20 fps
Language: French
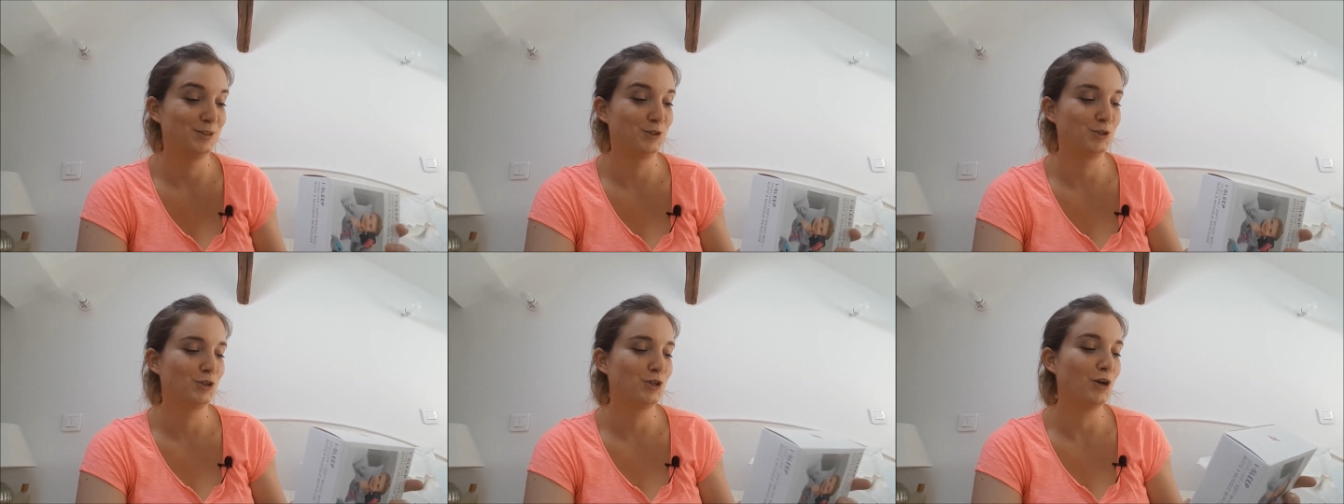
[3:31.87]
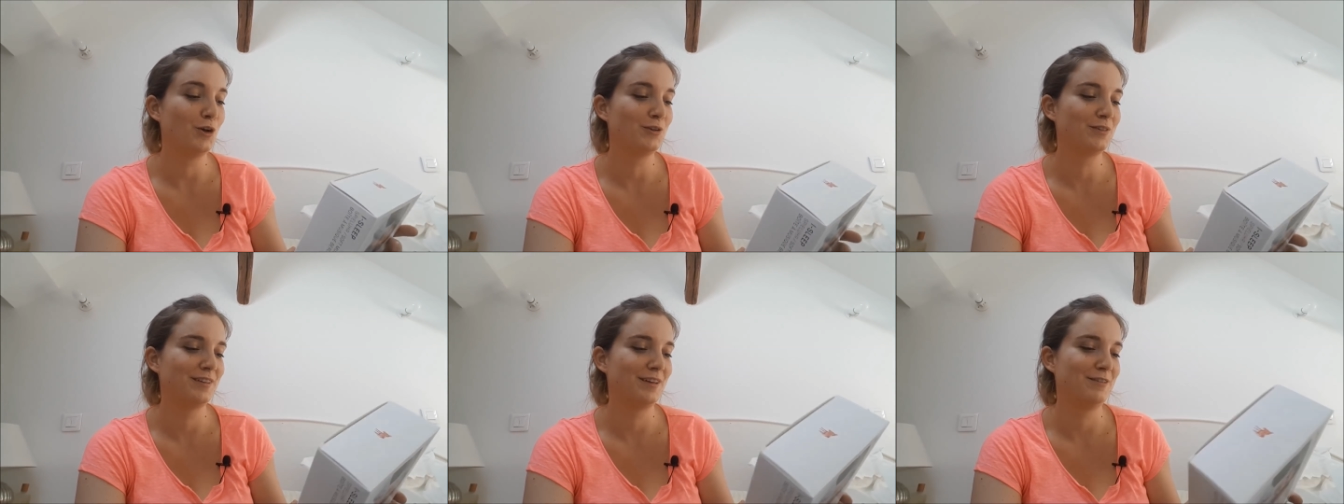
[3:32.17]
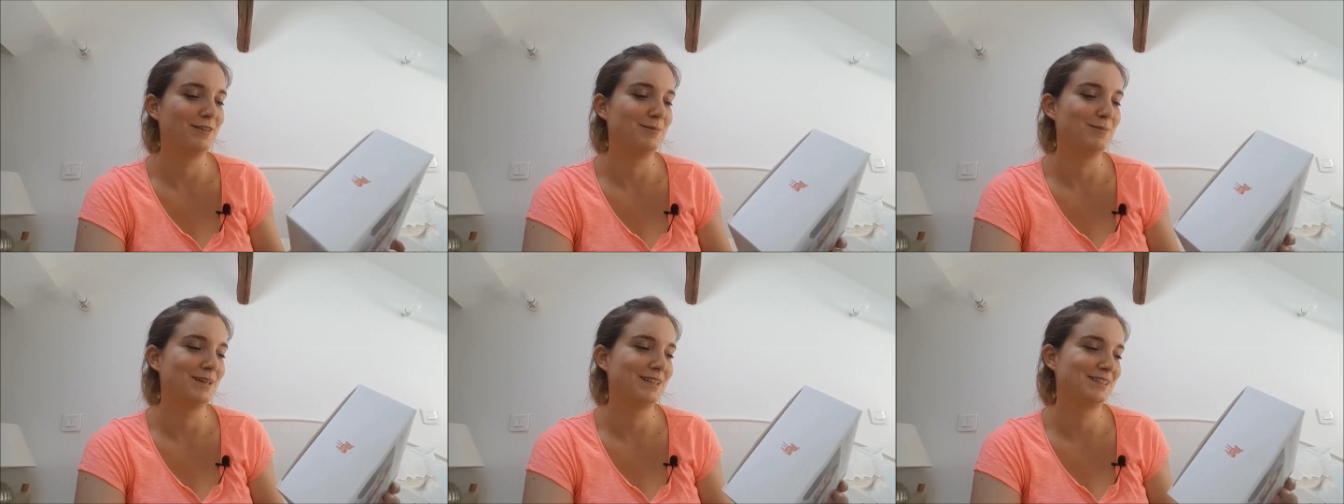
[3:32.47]
Genre,
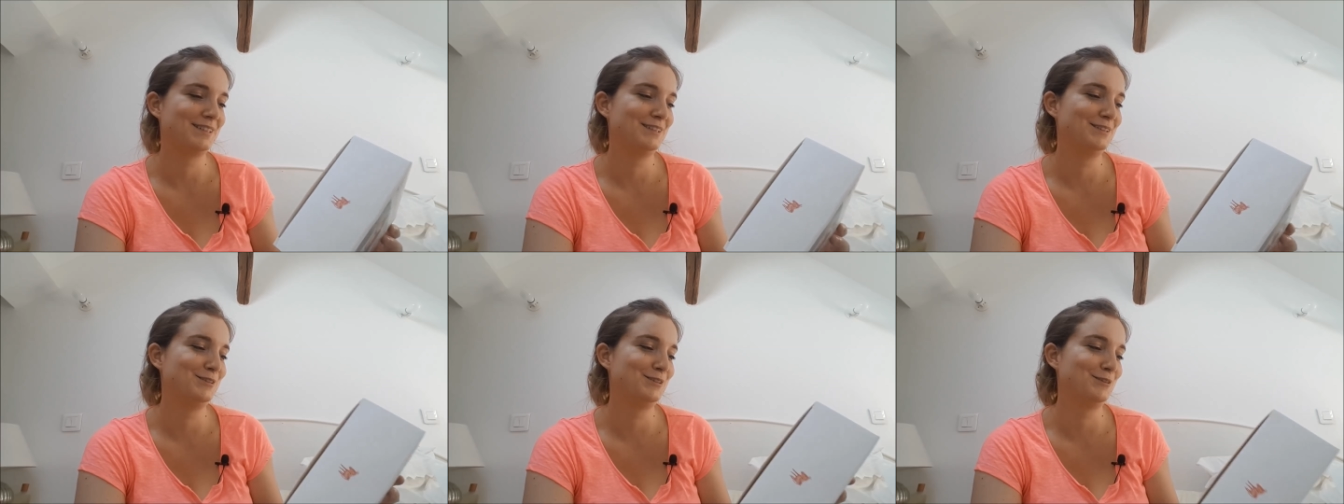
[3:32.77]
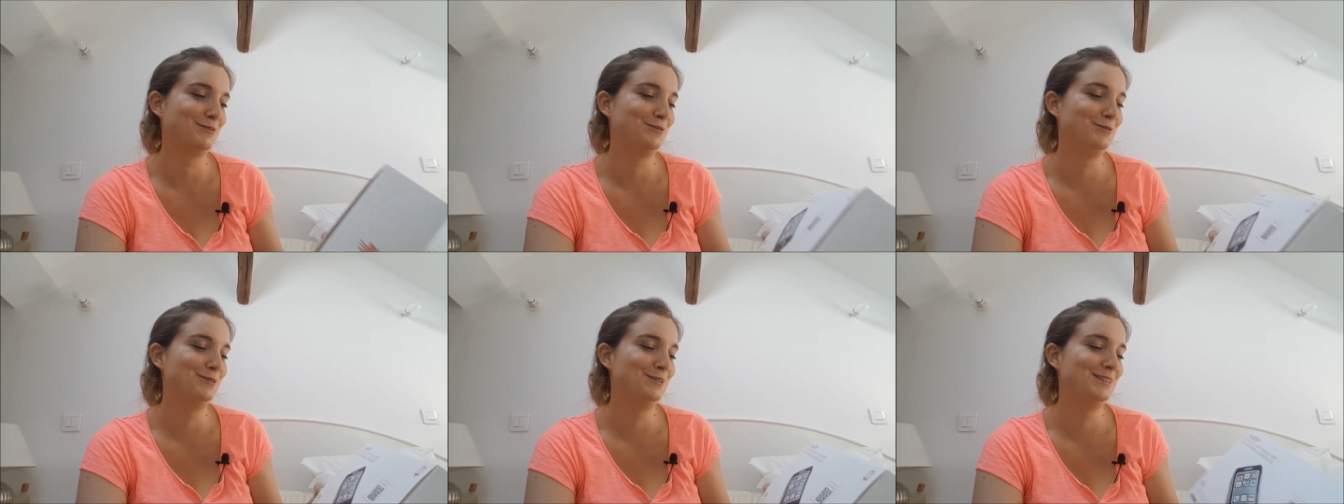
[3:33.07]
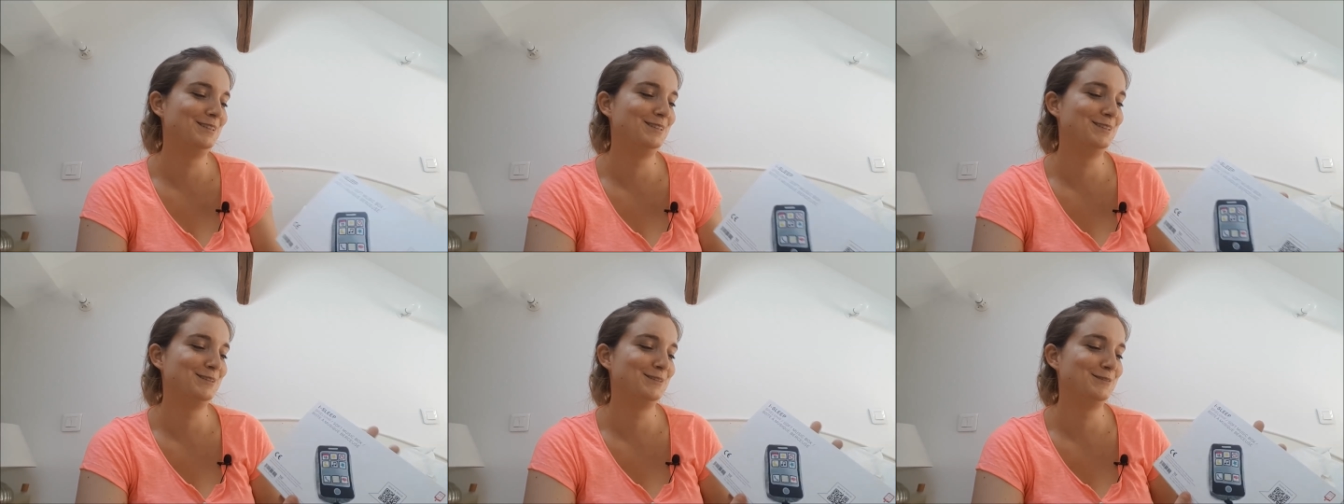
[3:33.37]
ça va marcher sur
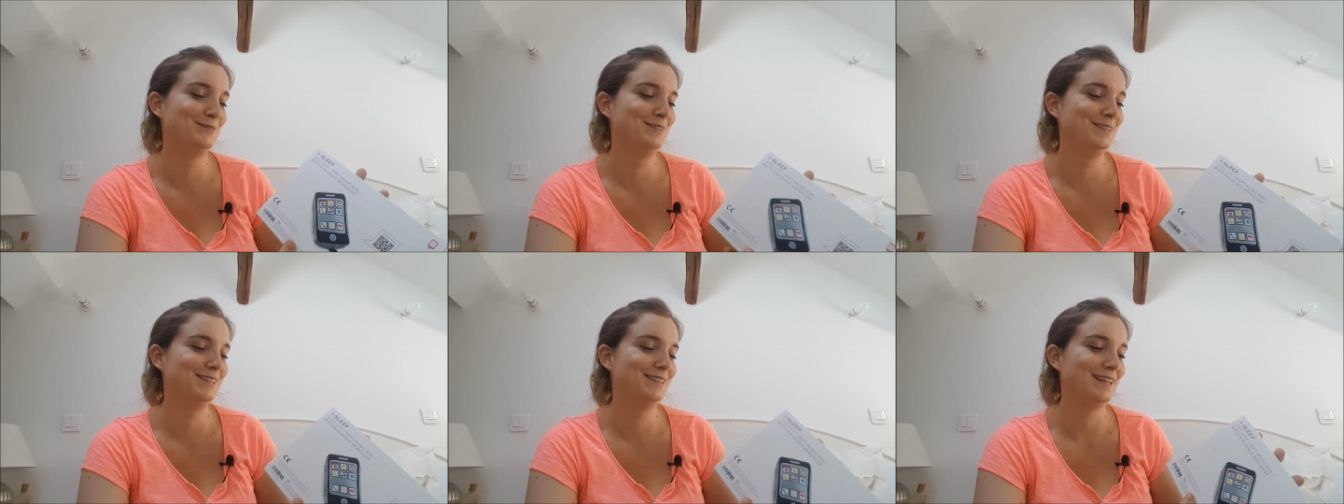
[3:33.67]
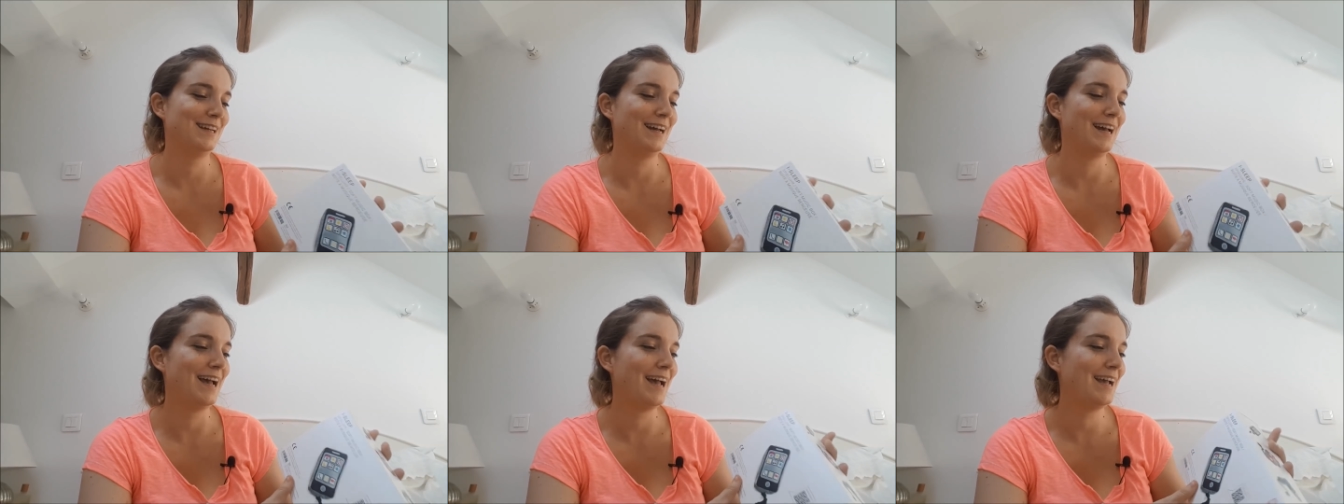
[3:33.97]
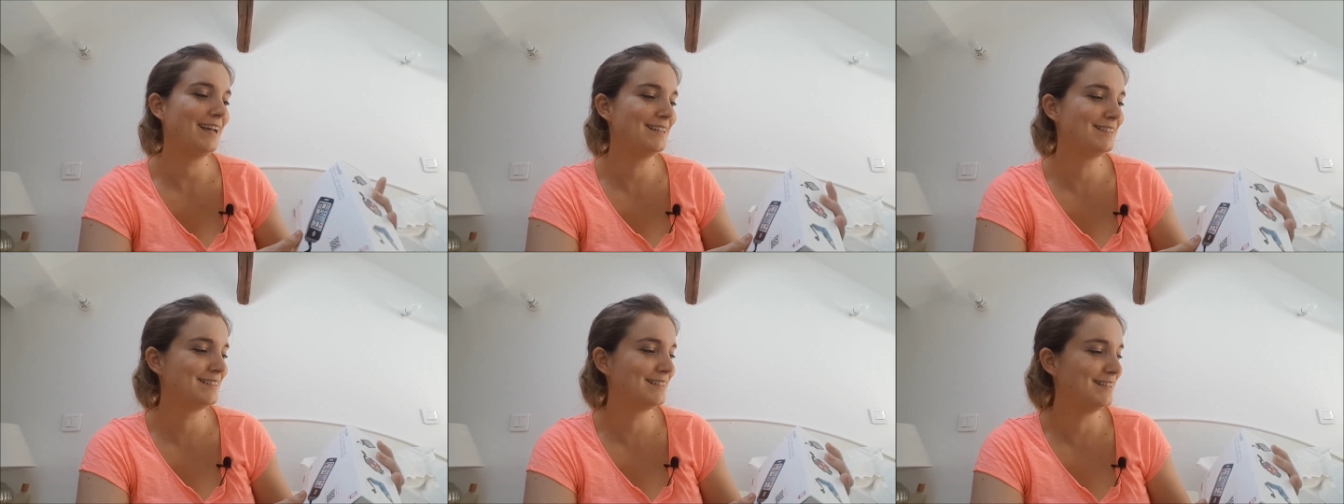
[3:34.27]
Fussy Sophie, ça.
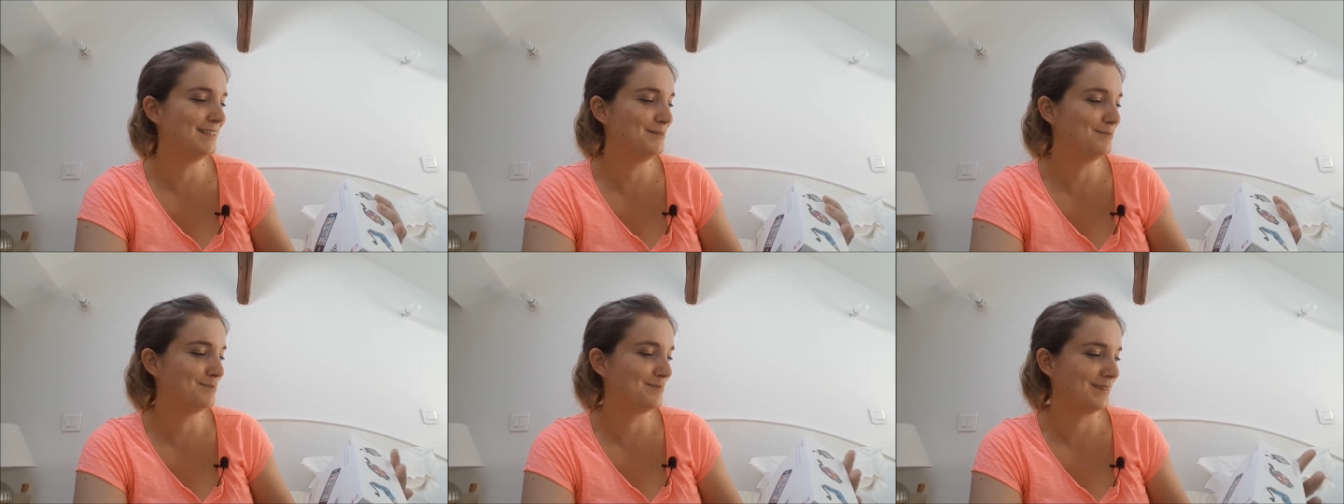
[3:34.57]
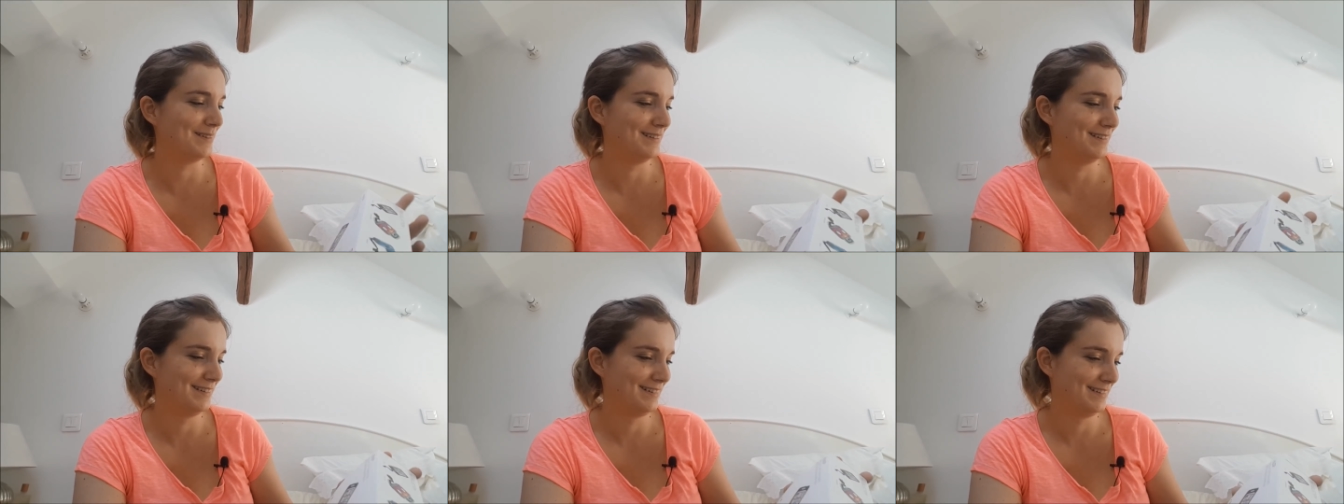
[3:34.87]
I sleep.